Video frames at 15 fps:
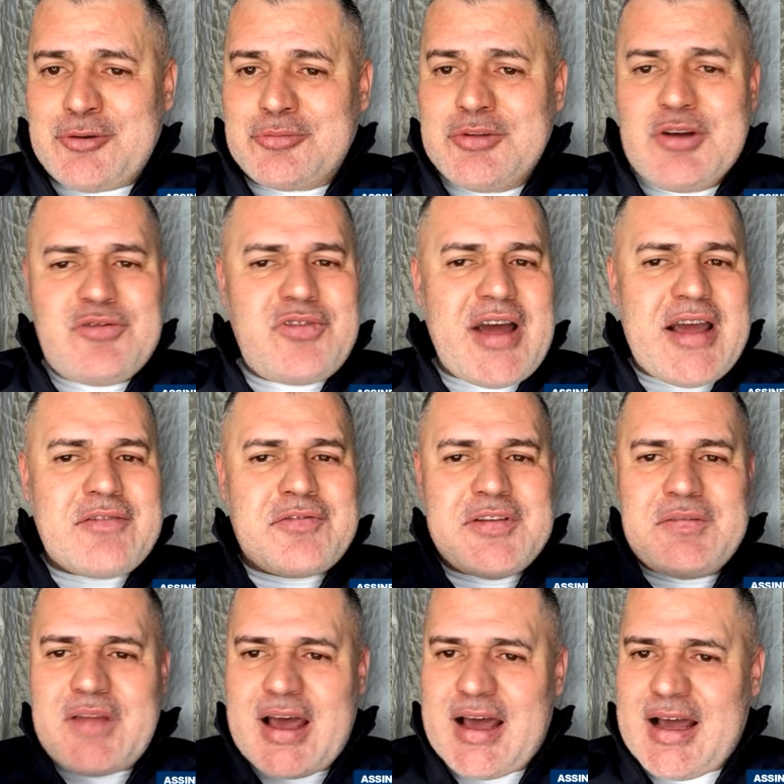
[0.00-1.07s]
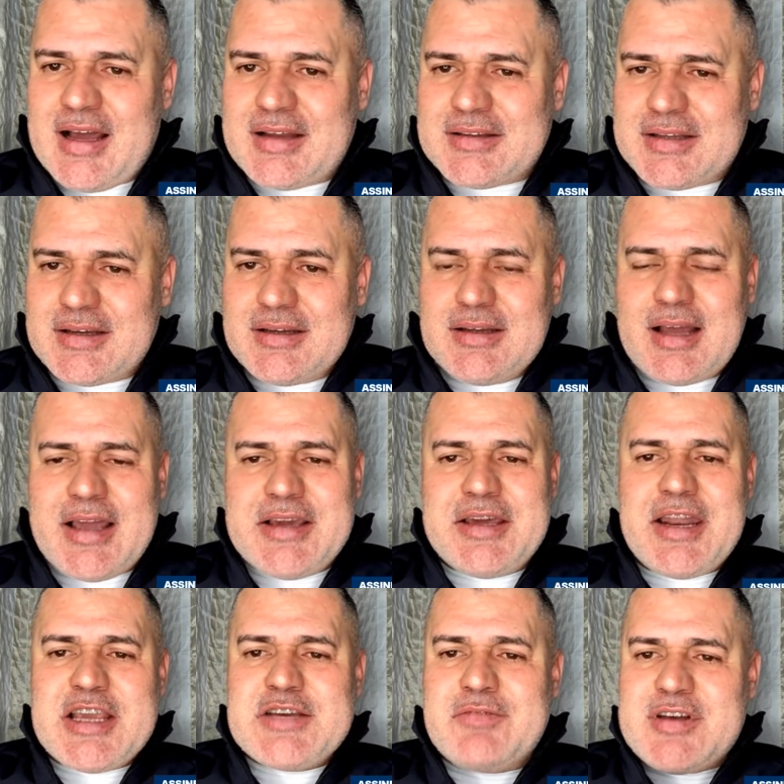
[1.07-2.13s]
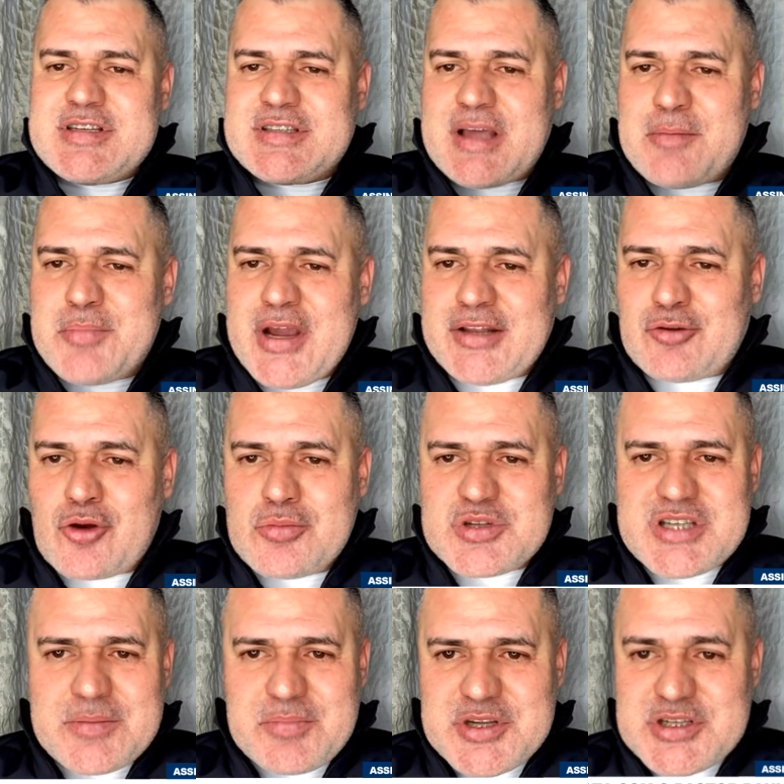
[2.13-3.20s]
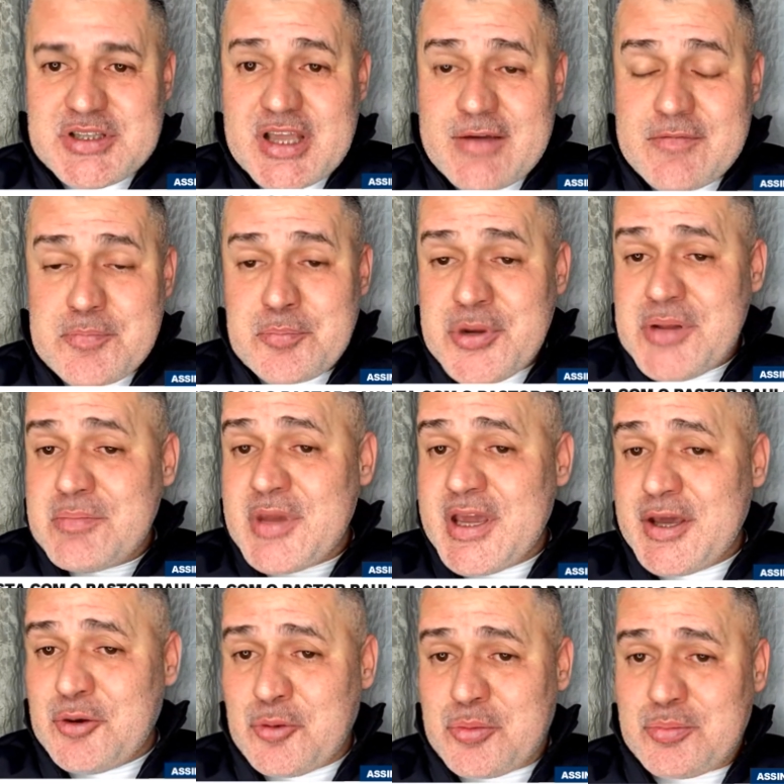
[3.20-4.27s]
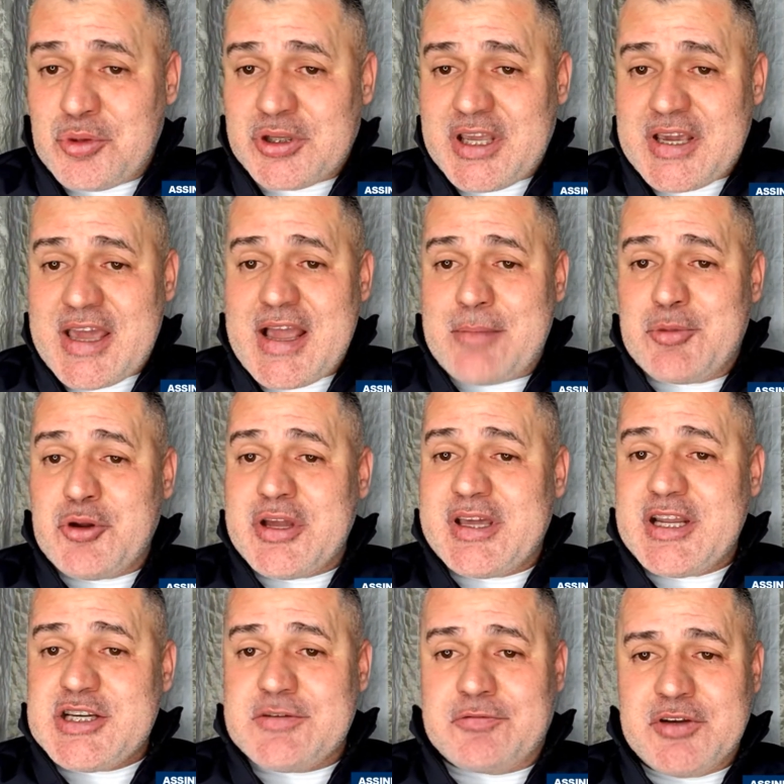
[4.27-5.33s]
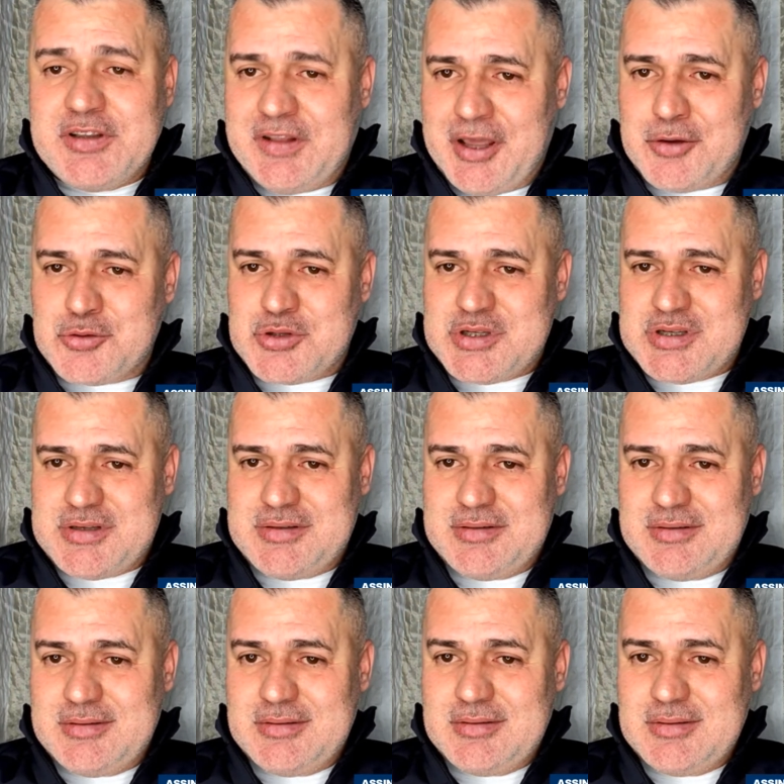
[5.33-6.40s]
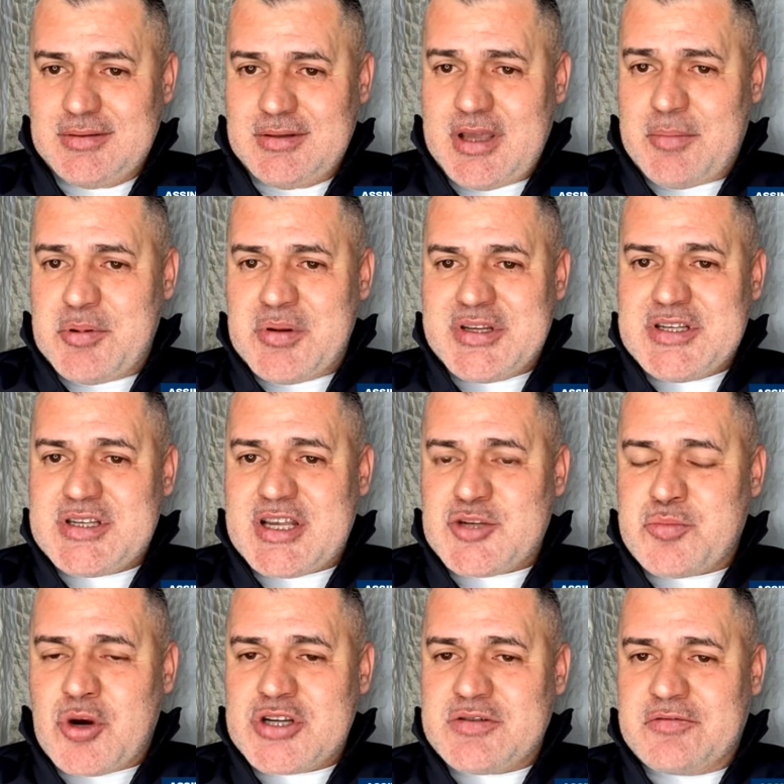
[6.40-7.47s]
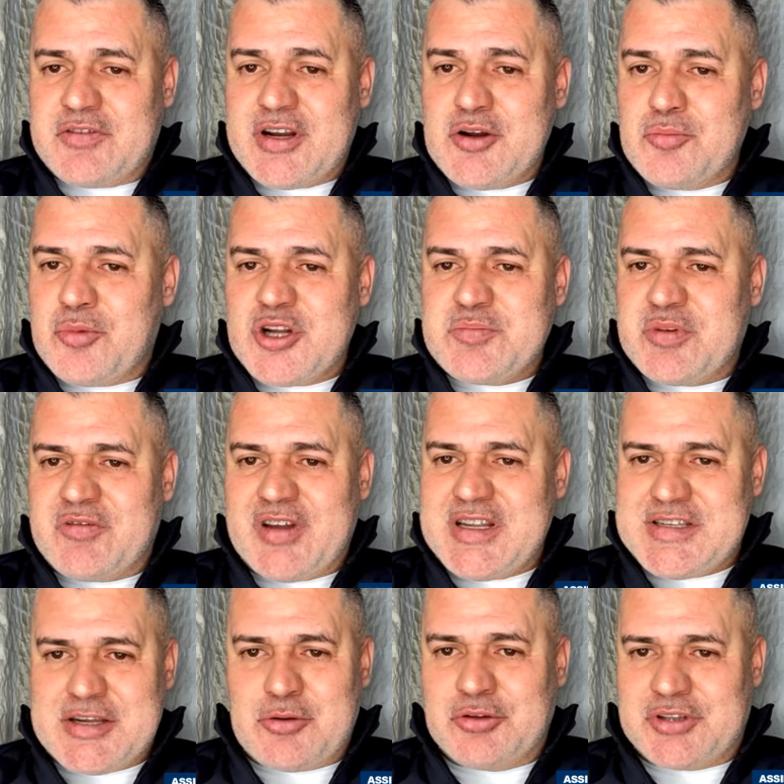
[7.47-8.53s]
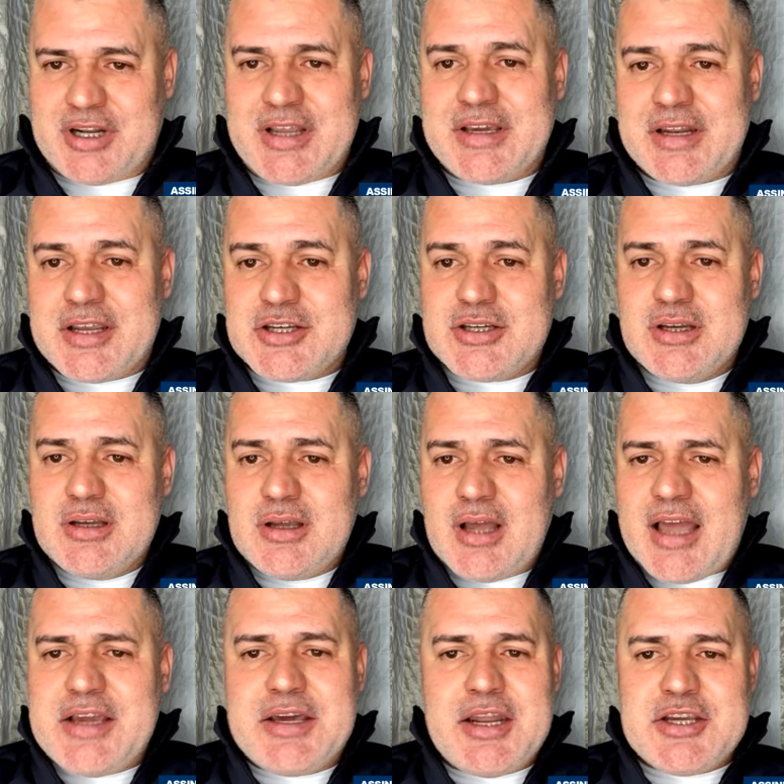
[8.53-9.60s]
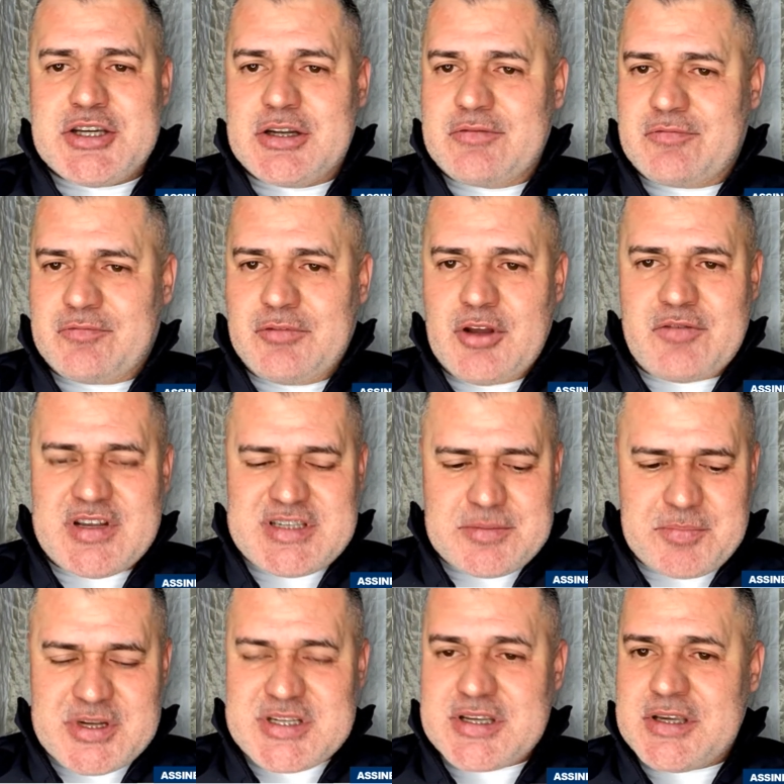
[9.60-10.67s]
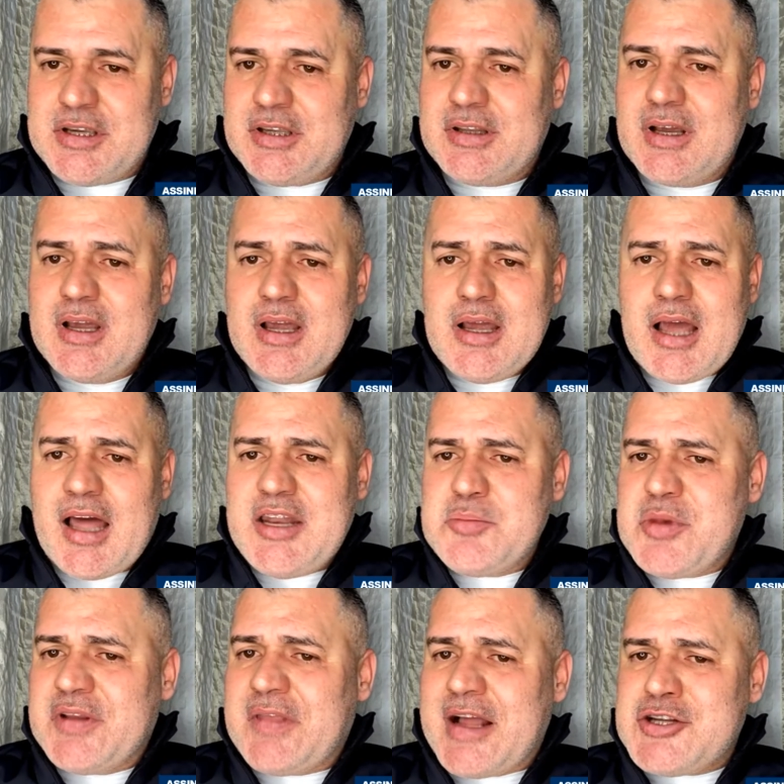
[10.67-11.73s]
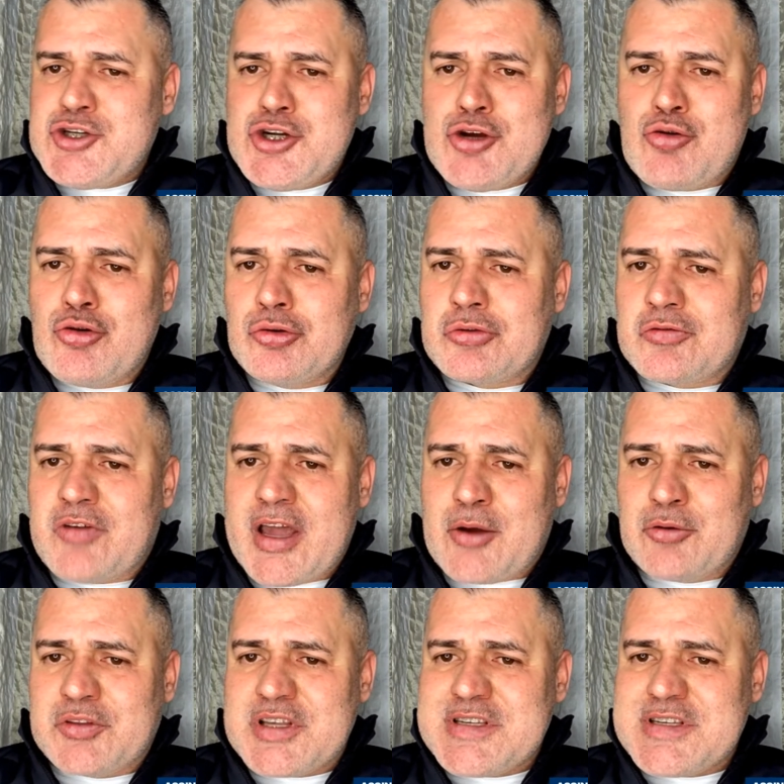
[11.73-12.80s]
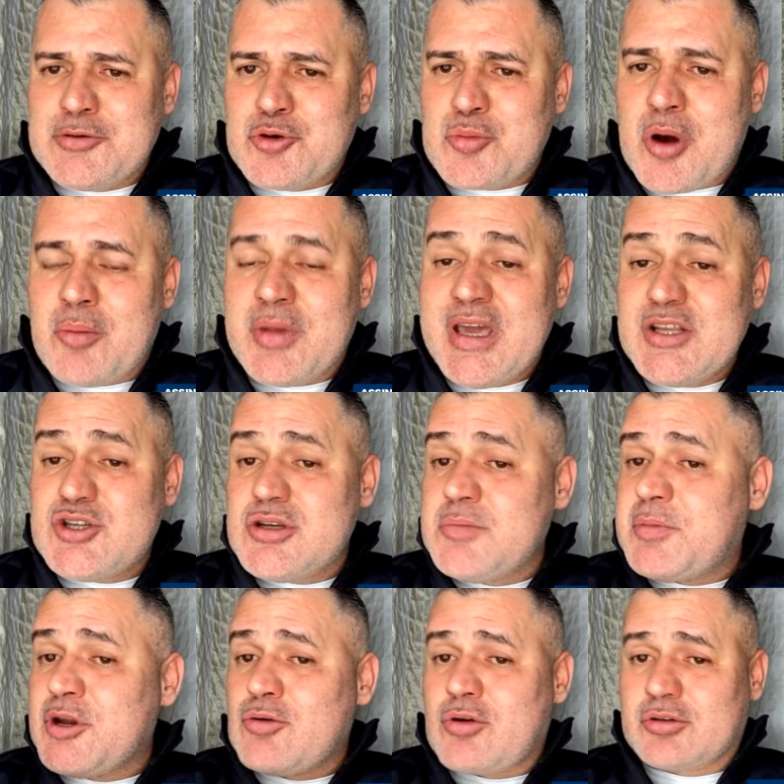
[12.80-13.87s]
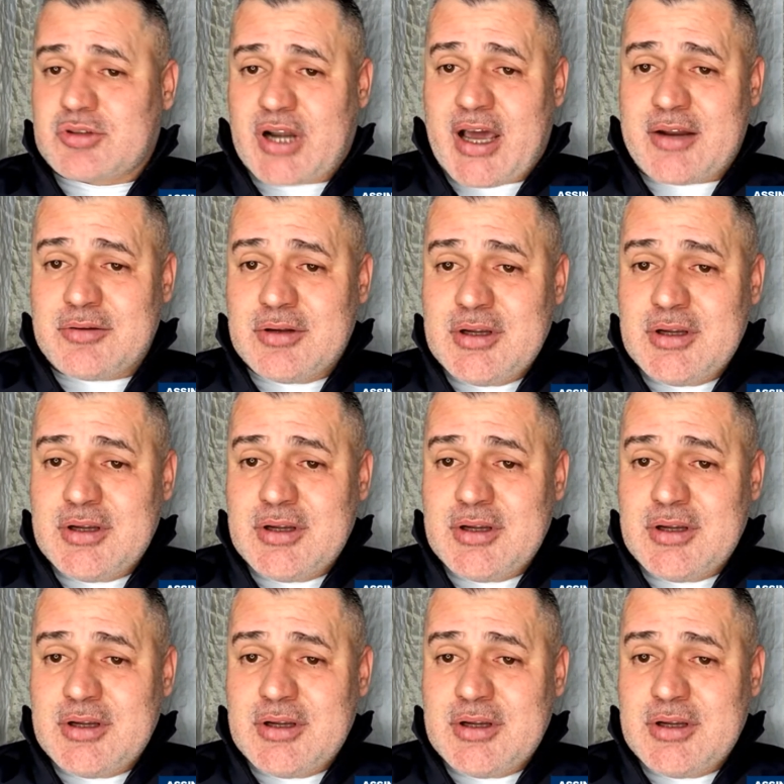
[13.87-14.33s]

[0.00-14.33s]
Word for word: não vai haver nada. A igreja vai estar aberta como sempre esteve. Primeiro, porque quem abriu a igreja foi Deus. E a Bíblia diz que as portas do inferno não podem prevalecer contra a igreja. A igreja não vai ser perseguida, a liberdade de culto vai acontecer normalmente, e pelo contrário,